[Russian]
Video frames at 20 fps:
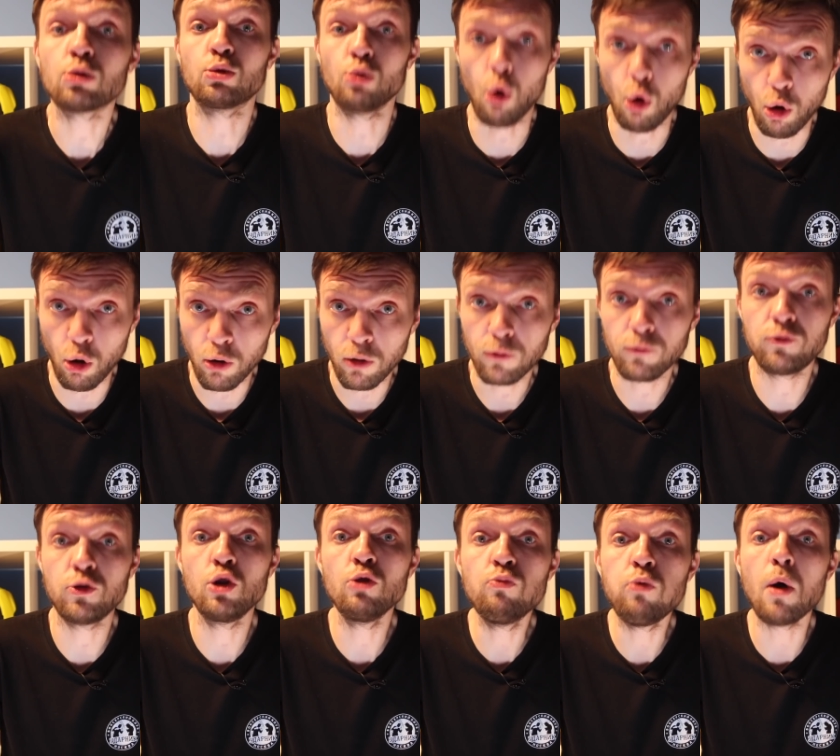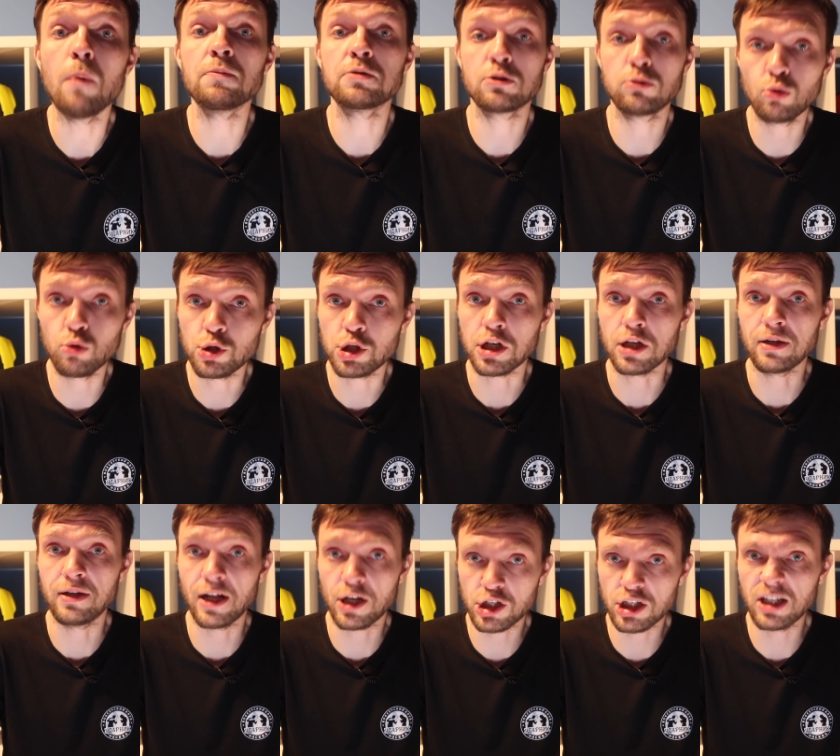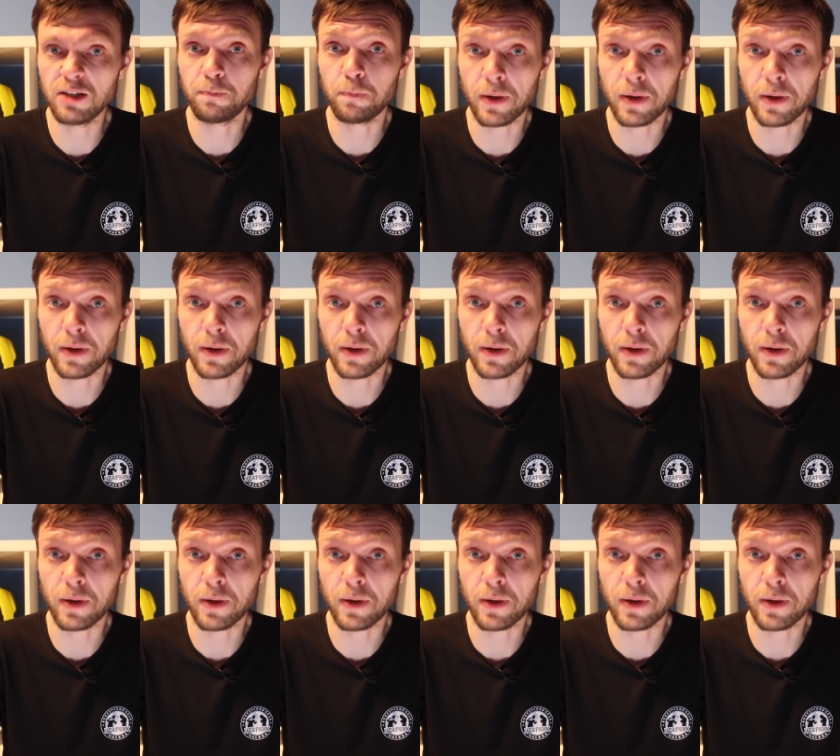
то в любом случае должны